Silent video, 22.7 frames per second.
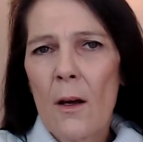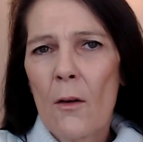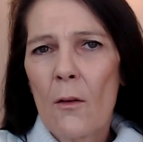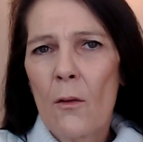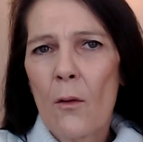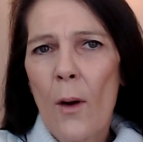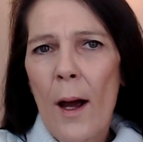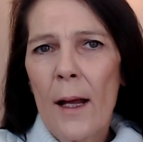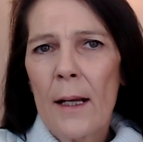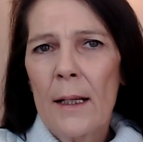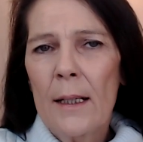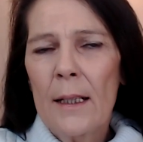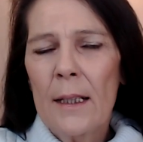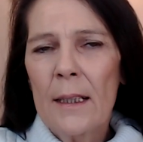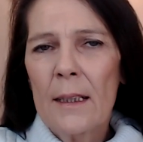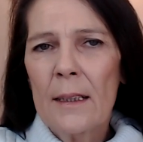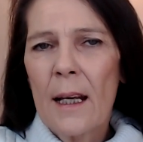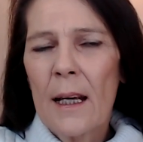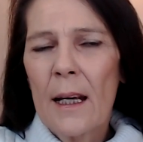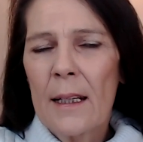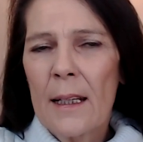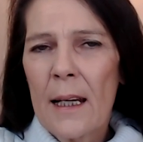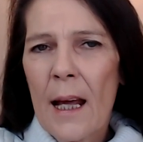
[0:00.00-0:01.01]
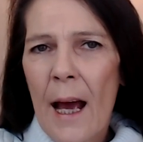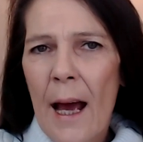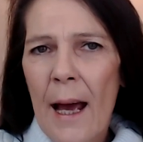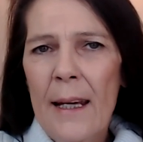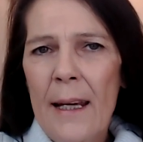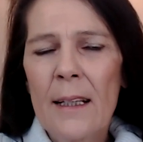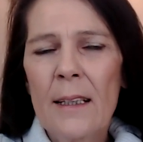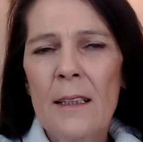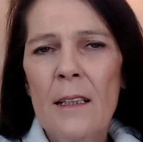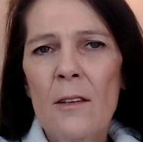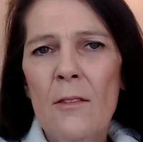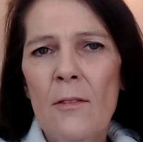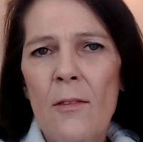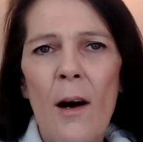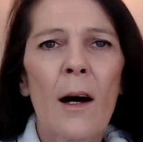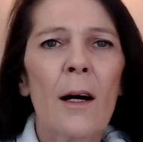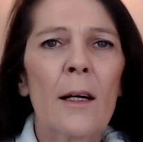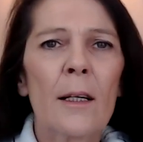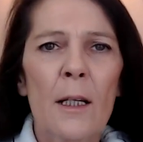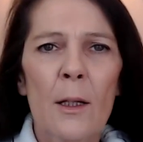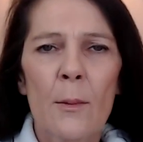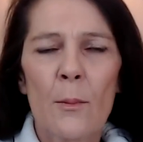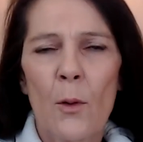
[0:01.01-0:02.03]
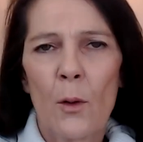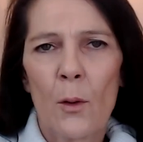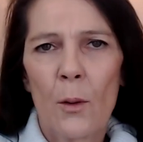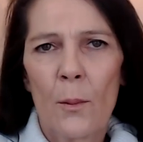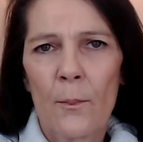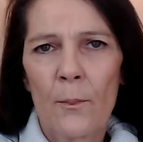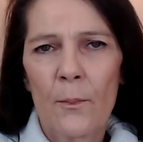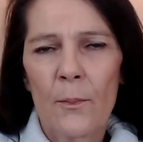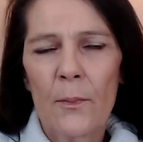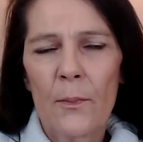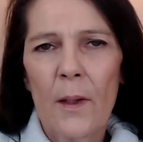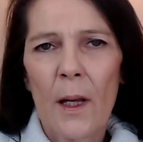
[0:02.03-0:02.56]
wo eigentlich deine eigene Wahrnehmung,